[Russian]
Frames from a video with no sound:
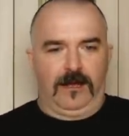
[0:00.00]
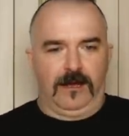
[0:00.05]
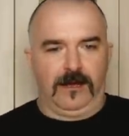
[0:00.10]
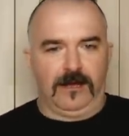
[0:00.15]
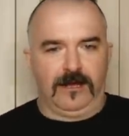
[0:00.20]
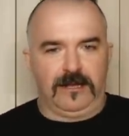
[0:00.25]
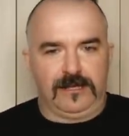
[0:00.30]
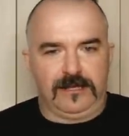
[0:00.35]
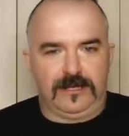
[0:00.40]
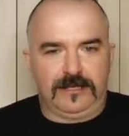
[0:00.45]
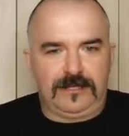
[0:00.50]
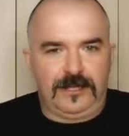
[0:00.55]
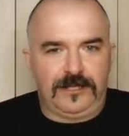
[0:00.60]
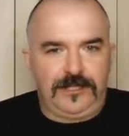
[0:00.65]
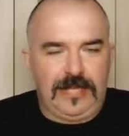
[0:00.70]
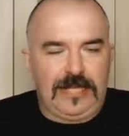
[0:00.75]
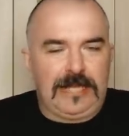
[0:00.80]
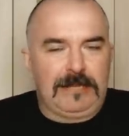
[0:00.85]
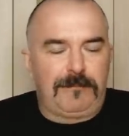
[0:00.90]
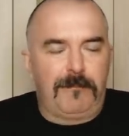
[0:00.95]
А,
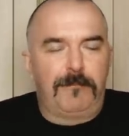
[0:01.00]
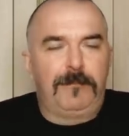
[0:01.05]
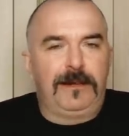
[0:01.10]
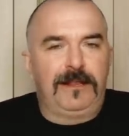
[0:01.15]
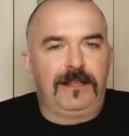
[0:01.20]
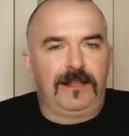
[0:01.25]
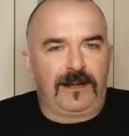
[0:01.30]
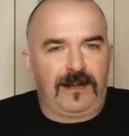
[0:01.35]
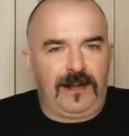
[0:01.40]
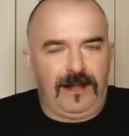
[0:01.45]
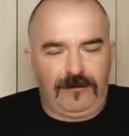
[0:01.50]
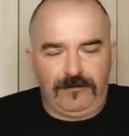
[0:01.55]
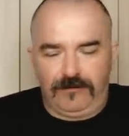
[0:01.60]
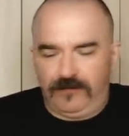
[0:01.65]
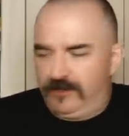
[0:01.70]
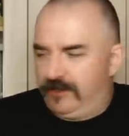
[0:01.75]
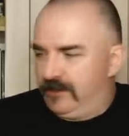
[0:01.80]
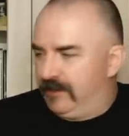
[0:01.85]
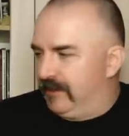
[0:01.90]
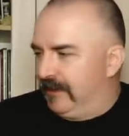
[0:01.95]
сначала
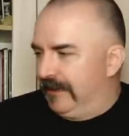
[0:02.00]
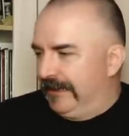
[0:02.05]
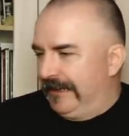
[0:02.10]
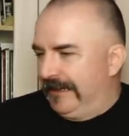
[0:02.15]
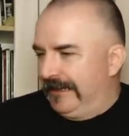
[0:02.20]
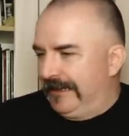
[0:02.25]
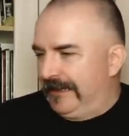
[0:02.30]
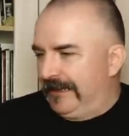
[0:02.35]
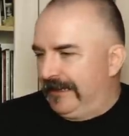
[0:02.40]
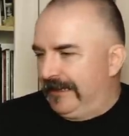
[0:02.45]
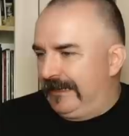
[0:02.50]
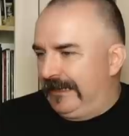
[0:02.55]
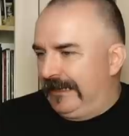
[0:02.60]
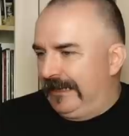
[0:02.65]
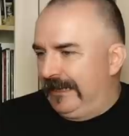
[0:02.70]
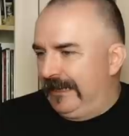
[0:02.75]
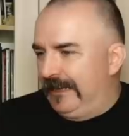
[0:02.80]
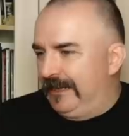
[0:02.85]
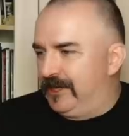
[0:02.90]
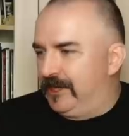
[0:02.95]
попридираюсь э,
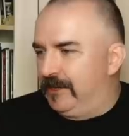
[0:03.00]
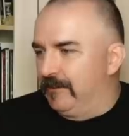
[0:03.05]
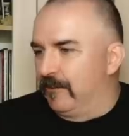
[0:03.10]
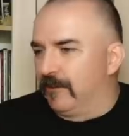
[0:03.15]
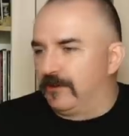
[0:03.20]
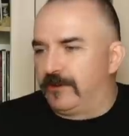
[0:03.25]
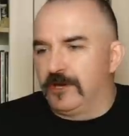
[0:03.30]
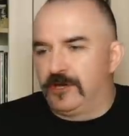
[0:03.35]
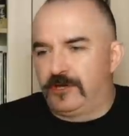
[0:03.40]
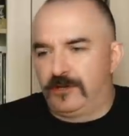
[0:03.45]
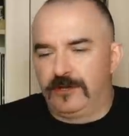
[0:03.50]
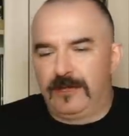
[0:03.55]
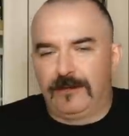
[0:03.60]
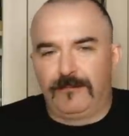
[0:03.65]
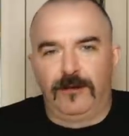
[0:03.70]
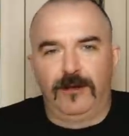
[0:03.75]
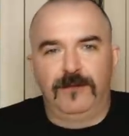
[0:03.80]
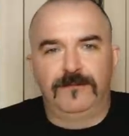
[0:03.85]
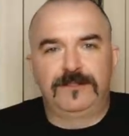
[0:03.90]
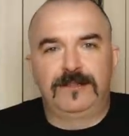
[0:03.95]
к чему-то, что, на
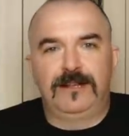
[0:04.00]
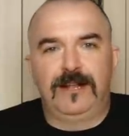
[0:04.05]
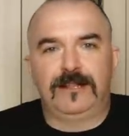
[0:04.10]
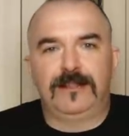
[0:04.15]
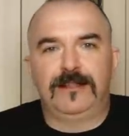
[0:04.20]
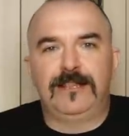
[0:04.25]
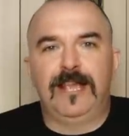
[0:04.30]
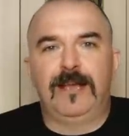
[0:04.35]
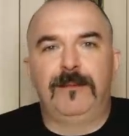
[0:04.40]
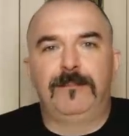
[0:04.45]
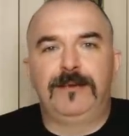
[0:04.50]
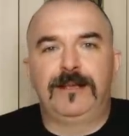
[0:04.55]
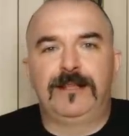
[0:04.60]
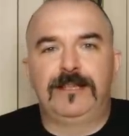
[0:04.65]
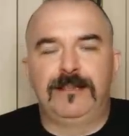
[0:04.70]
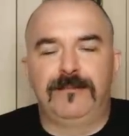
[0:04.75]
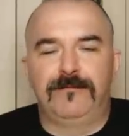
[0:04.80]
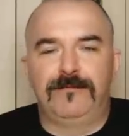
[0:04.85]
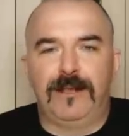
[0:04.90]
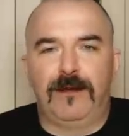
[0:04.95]
мой взгляд, не
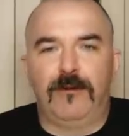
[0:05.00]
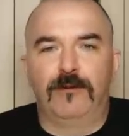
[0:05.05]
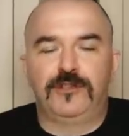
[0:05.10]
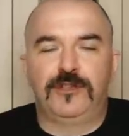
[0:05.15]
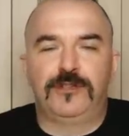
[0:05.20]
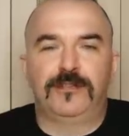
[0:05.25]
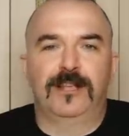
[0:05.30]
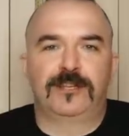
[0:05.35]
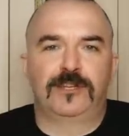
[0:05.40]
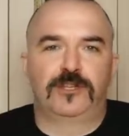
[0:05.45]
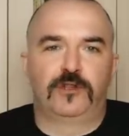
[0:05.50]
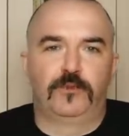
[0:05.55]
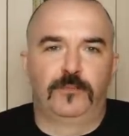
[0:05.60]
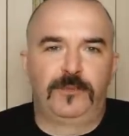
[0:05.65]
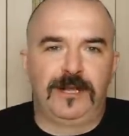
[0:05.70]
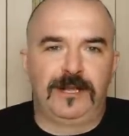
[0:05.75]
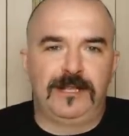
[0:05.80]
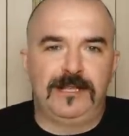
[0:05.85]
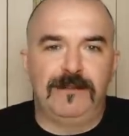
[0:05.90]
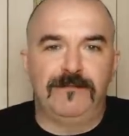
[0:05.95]
объективно, а очень даже
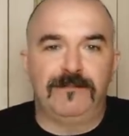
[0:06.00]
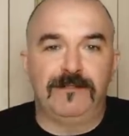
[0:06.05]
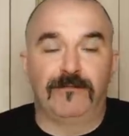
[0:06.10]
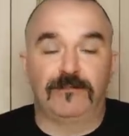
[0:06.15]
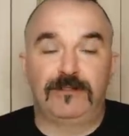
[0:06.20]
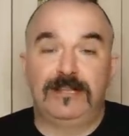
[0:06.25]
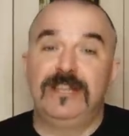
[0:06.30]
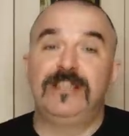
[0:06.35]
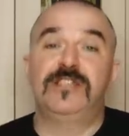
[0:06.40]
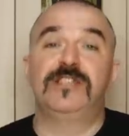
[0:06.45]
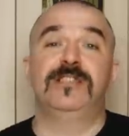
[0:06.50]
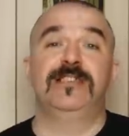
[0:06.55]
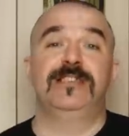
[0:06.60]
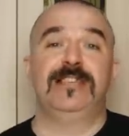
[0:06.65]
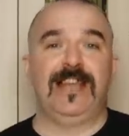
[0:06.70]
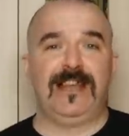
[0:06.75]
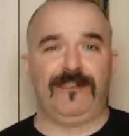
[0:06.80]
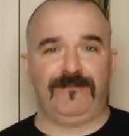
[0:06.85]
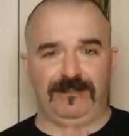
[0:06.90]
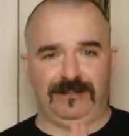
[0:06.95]
субъективно. Вот лично
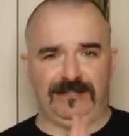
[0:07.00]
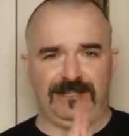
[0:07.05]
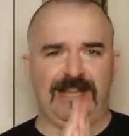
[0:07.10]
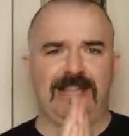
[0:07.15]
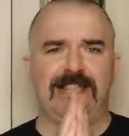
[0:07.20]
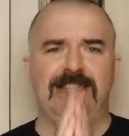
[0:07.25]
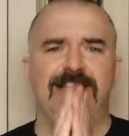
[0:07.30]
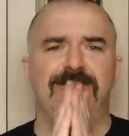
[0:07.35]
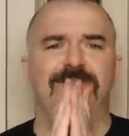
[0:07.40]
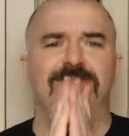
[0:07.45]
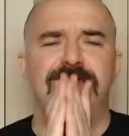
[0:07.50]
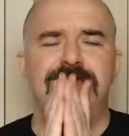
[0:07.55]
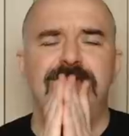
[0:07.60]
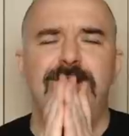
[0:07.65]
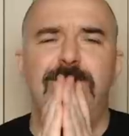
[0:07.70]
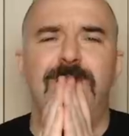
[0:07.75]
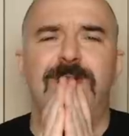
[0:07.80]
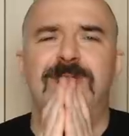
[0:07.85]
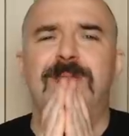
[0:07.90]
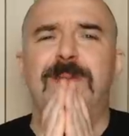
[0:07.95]
я, вы знаете, вот
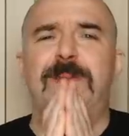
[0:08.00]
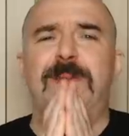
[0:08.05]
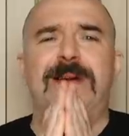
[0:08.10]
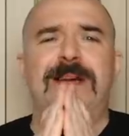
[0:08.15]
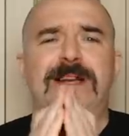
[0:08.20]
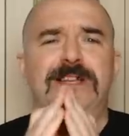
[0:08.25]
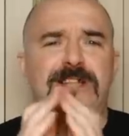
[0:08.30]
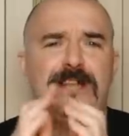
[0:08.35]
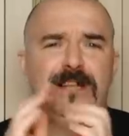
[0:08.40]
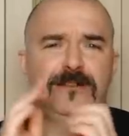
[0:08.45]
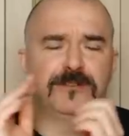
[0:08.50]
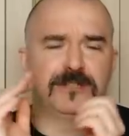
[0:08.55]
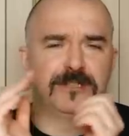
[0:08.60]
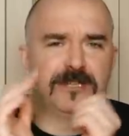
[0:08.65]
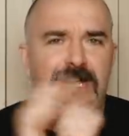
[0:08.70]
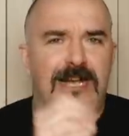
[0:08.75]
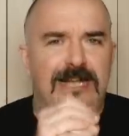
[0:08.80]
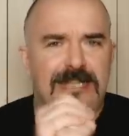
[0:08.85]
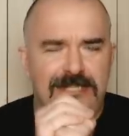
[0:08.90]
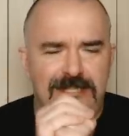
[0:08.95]
я просто поражаюсь с
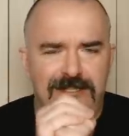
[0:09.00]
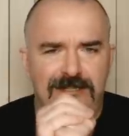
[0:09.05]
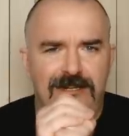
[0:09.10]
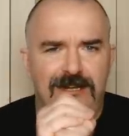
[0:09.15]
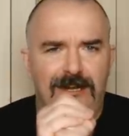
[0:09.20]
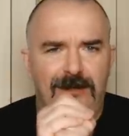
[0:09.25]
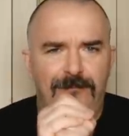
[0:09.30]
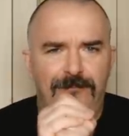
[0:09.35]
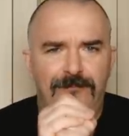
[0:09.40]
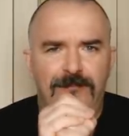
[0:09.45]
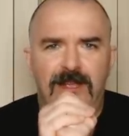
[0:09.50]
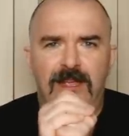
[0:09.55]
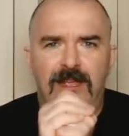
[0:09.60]
кастинга.